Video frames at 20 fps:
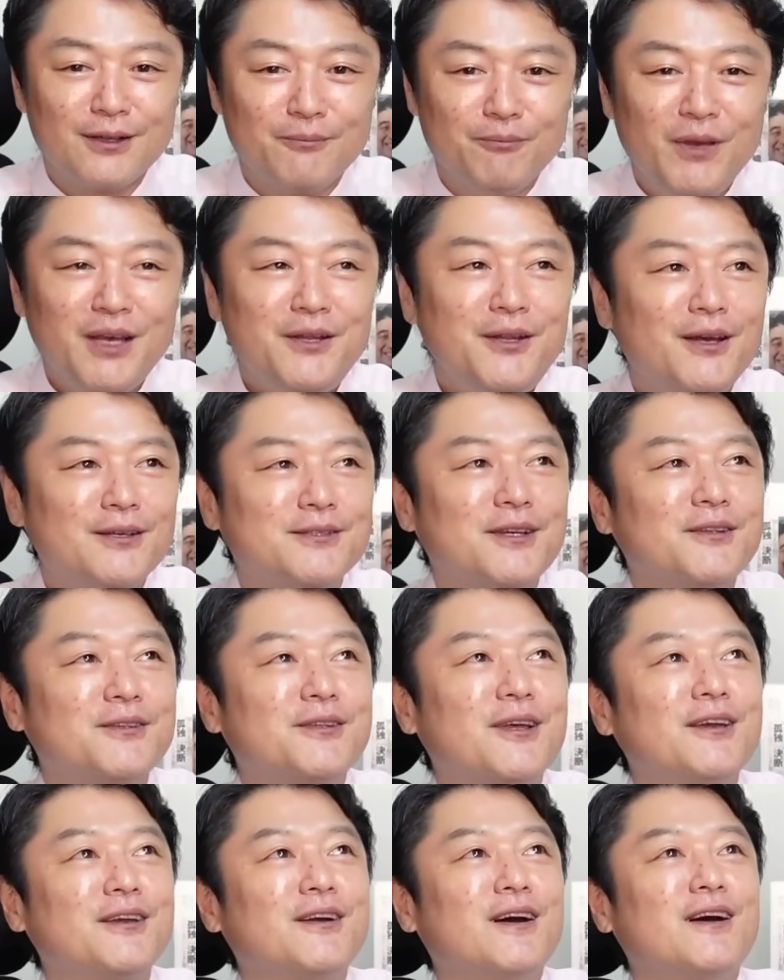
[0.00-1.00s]
メディア全
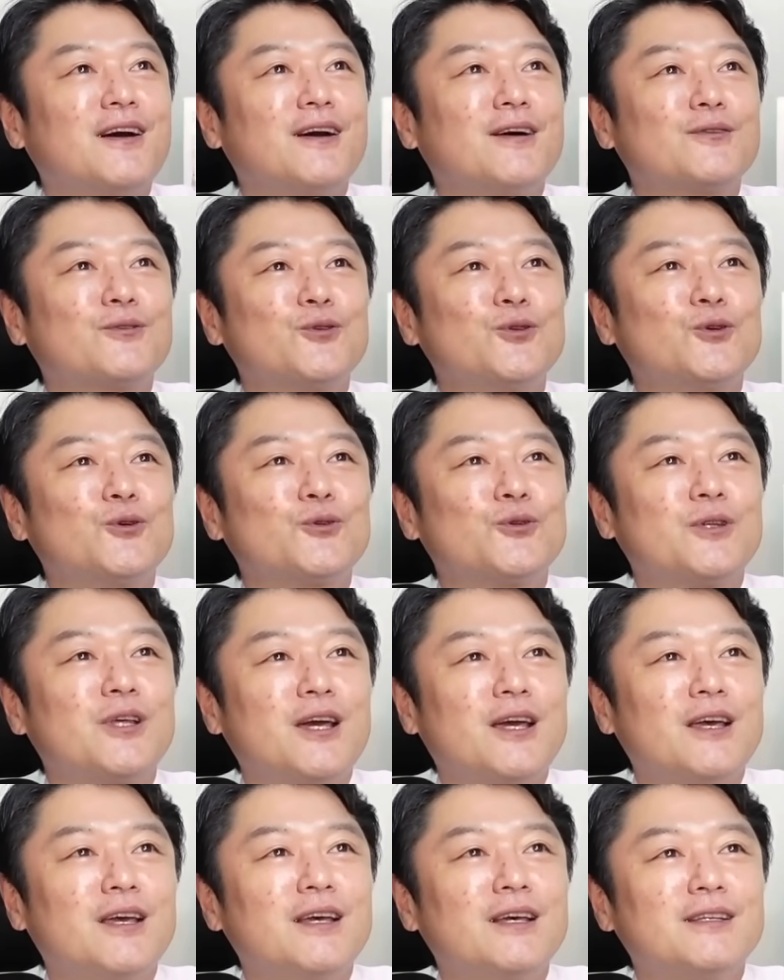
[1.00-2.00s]
体がということ
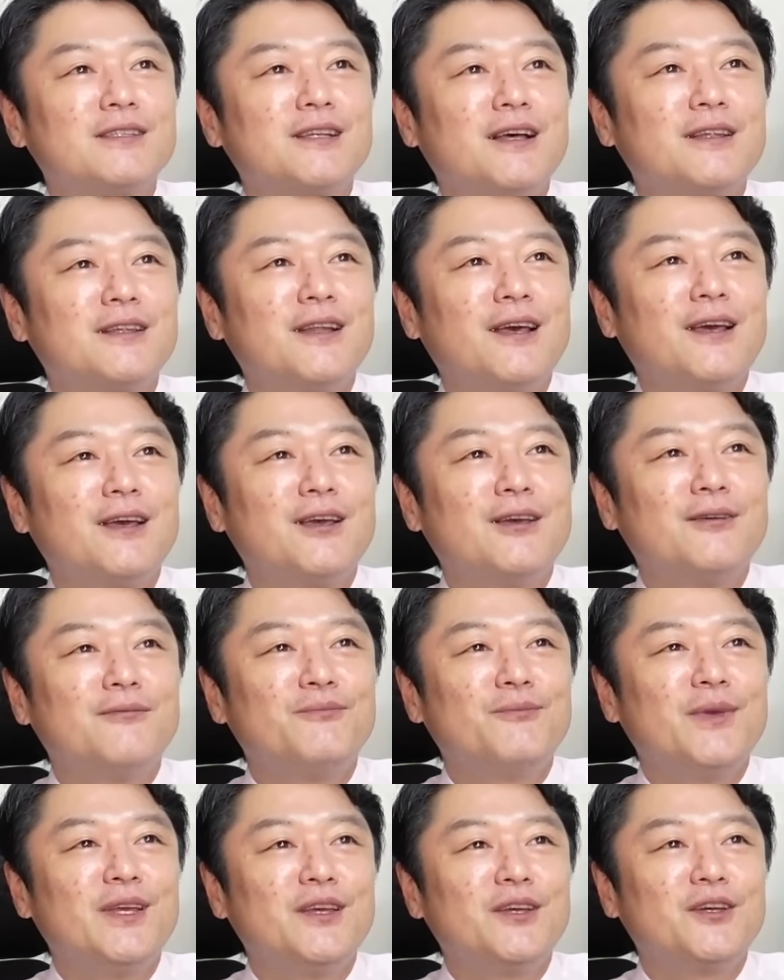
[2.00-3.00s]
で3
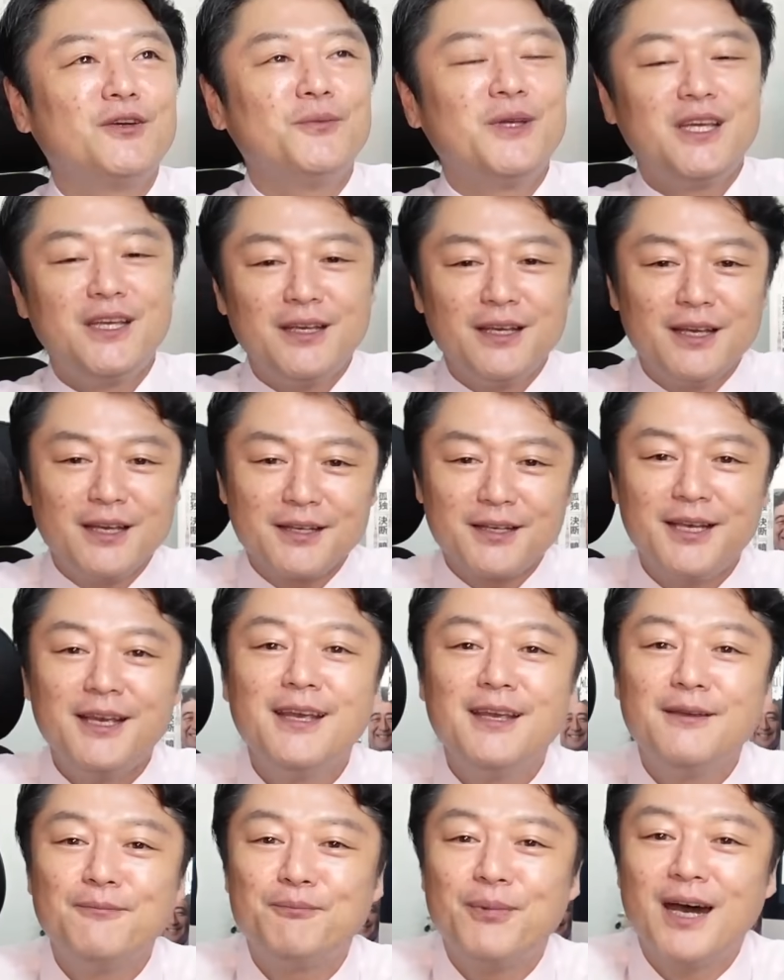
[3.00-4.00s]
年 B 組
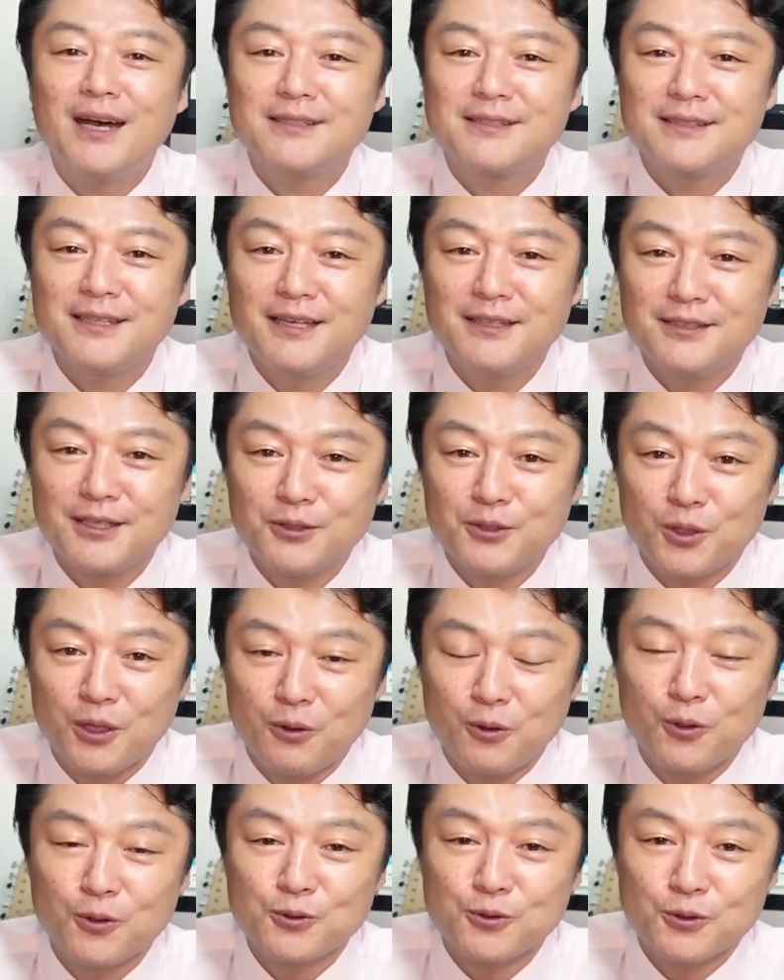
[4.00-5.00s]
金八先生とか
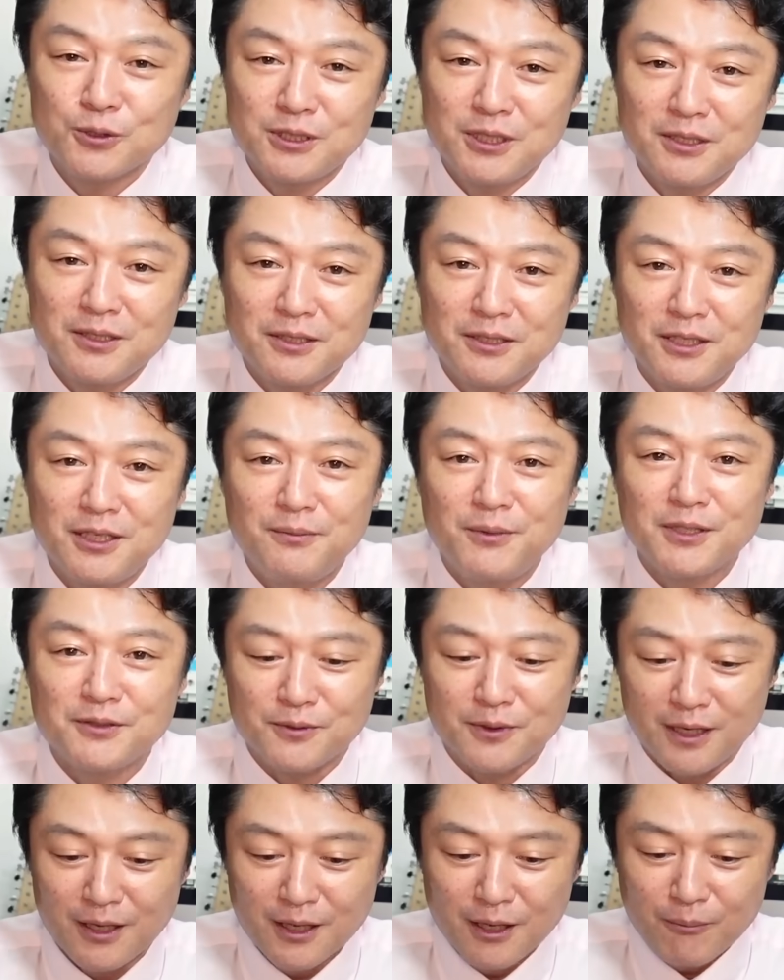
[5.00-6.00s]
を放送していた
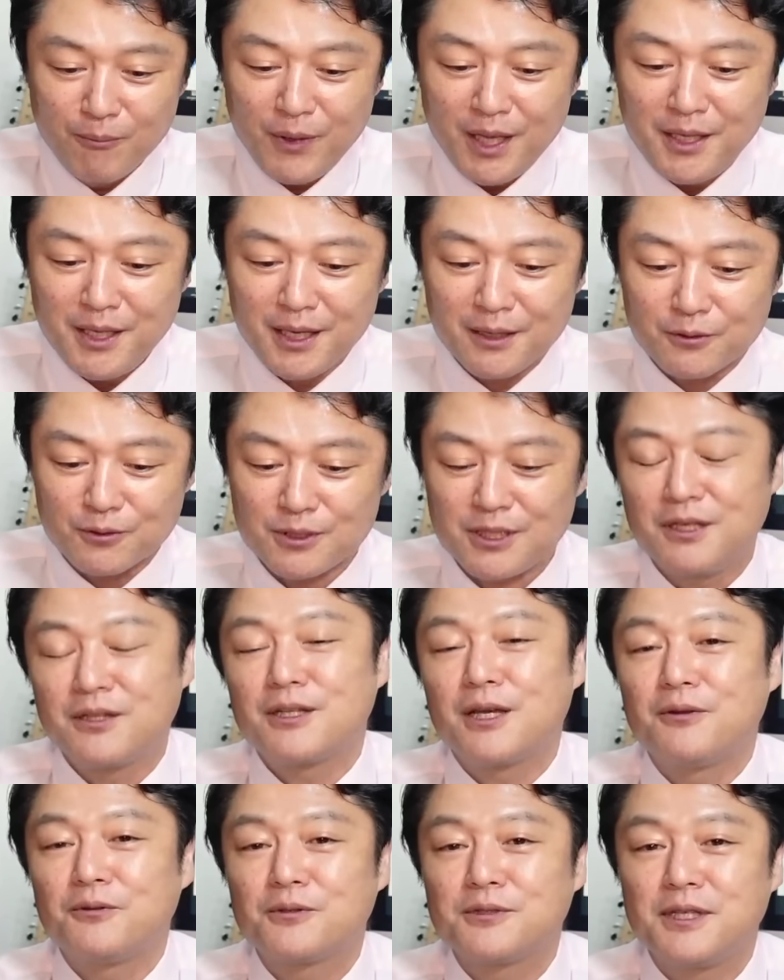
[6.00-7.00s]
TBS はメディアの全
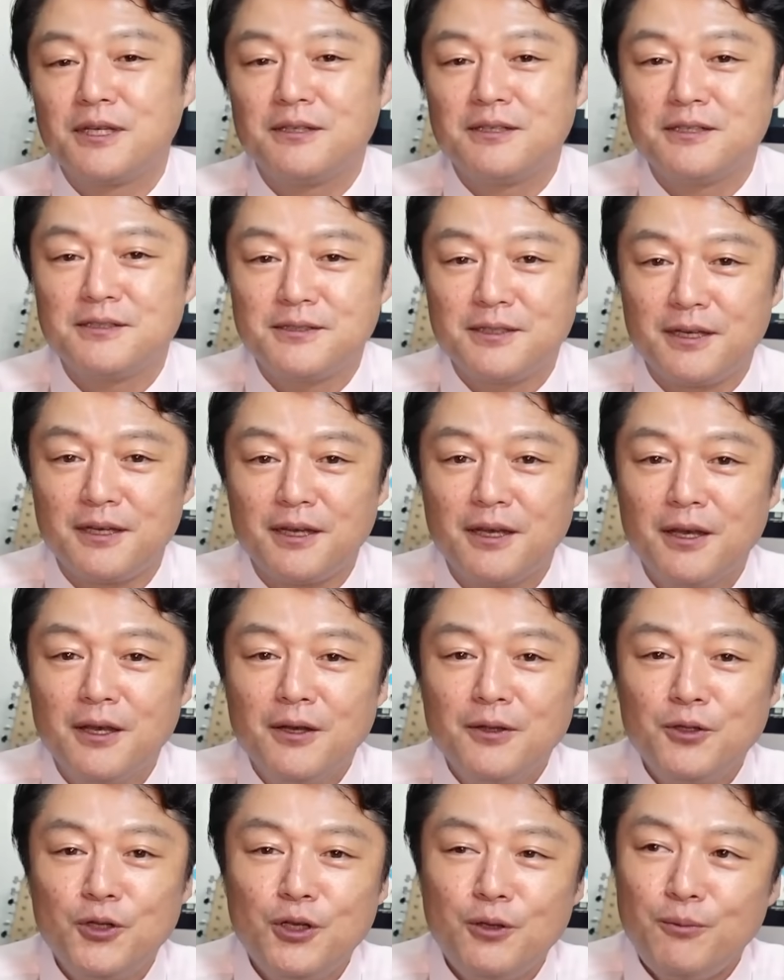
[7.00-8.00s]
体のせいにして
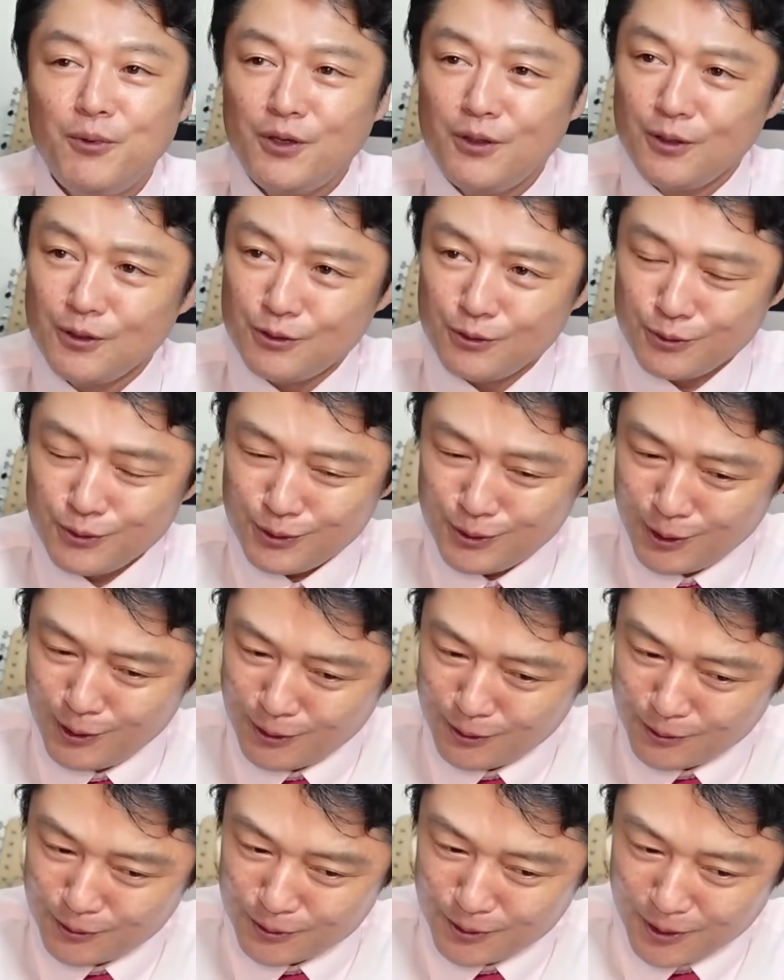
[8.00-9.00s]
TBS ってい
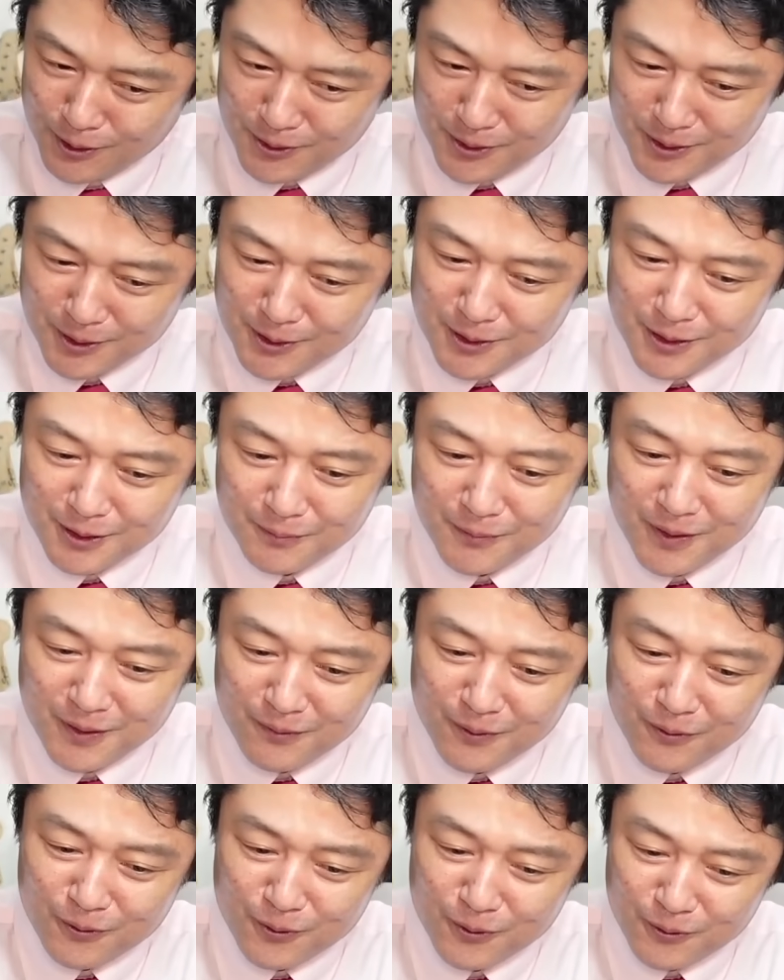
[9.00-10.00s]
う具体的な名前
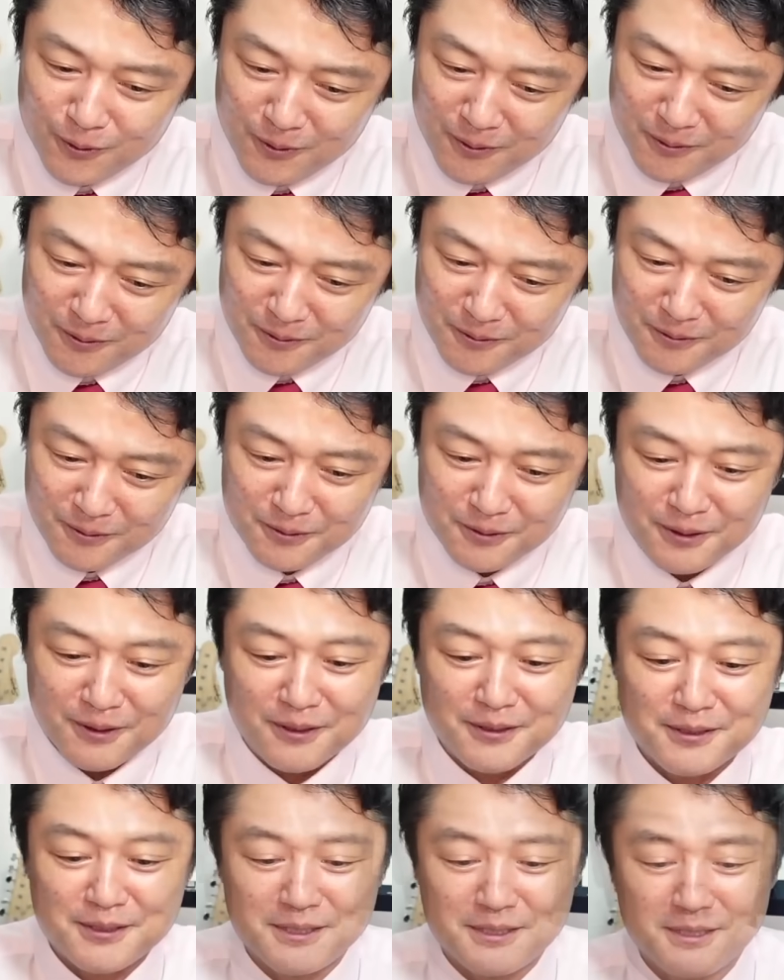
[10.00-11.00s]
はゴニョゴニョゴニョゴニョって
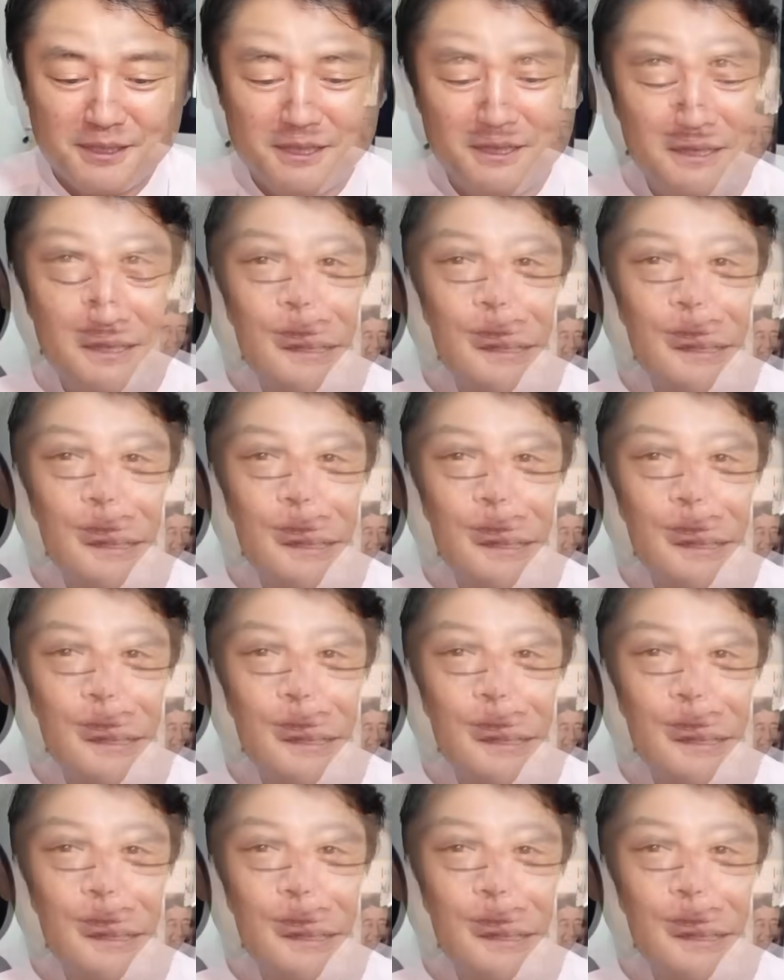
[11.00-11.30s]
感じ